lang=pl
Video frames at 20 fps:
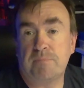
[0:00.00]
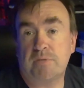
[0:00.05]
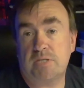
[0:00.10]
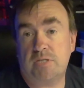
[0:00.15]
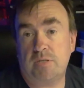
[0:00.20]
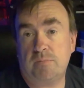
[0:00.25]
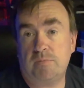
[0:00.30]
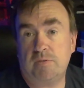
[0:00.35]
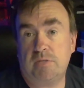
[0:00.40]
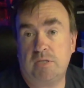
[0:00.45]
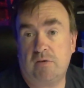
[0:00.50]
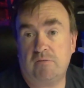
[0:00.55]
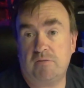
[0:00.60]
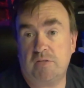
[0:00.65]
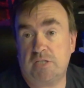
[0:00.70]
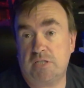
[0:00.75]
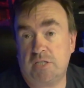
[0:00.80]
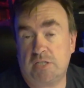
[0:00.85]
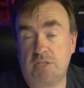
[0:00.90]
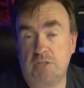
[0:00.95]
żeby
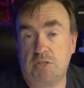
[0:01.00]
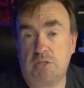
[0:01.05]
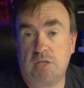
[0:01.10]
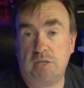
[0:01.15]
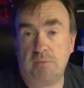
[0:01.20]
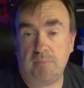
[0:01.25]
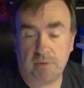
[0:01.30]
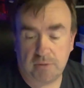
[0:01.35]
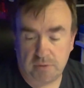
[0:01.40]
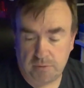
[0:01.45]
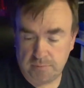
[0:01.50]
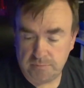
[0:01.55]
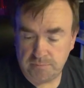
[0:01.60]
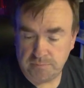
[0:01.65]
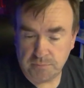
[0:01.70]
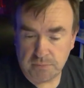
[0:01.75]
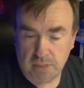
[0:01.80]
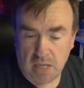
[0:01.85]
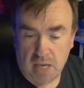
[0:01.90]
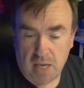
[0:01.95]
dawać jakiś klimat.
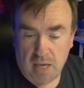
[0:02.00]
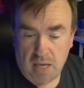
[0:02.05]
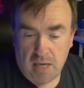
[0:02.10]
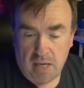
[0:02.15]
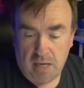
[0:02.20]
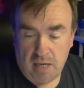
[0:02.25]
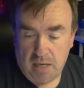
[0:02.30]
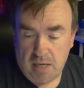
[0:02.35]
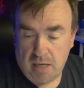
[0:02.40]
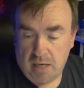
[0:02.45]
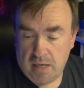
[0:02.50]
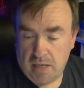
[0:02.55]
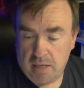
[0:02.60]
E,